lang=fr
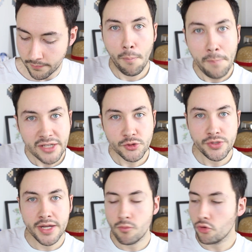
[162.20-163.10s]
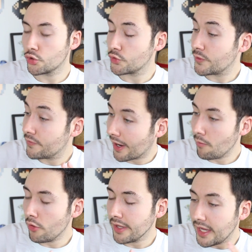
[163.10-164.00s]
Alors personnellement, je suis
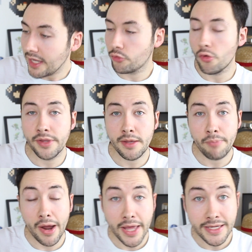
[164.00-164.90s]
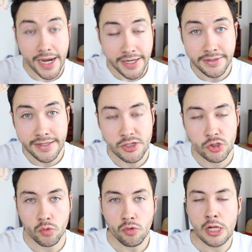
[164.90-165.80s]
vraiment étonné par la qualité de
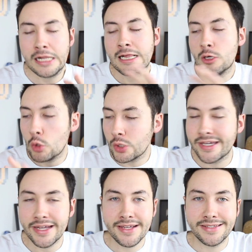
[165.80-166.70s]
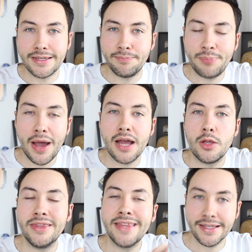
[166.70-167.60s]
son. Ok, c'est pas
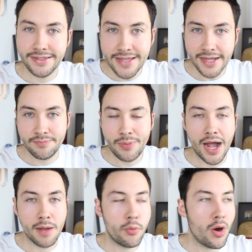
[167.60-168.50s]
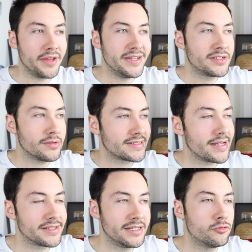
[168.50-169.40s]
net net par rapport à des
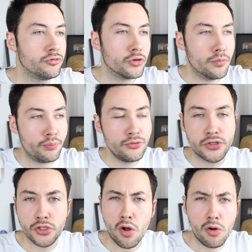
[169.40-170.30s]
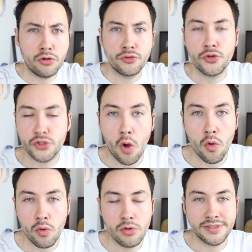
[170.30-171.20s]
enceintes qui coûtent plus de 100, 200
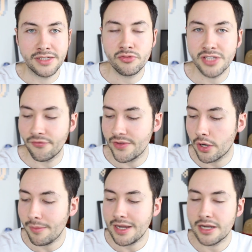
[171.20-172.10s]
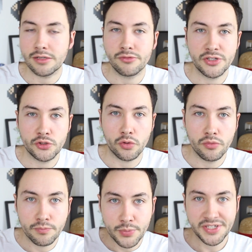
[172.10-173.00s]
euros, c'est tout à fait normal. Là, on est sur
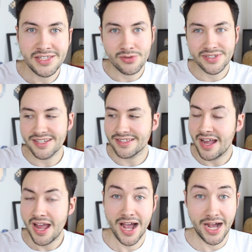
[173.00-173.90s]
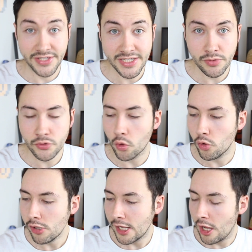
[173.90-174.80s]
une petite enceinte à 18
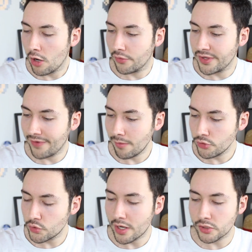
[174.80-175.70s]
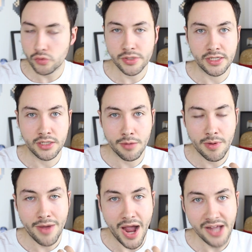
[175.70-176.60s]
euros. On est vraiment sur un son qui est quand
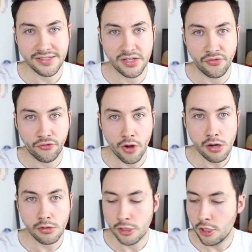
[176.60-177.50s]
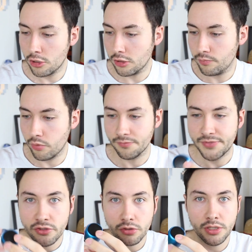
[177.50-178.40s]
même assez fort. Euh, pour un
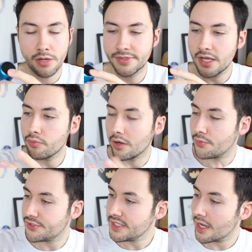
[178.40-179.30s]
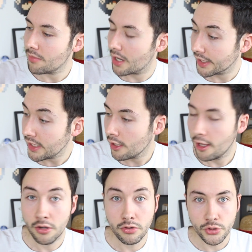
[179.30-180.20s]
petit truc comme ça, pour un petit gabarit,
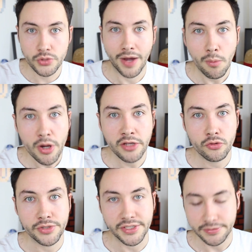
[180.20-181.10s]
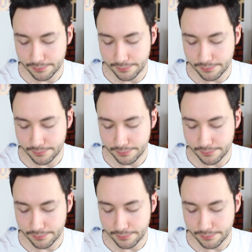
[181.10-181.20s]
euh, je suis vraiment étonné.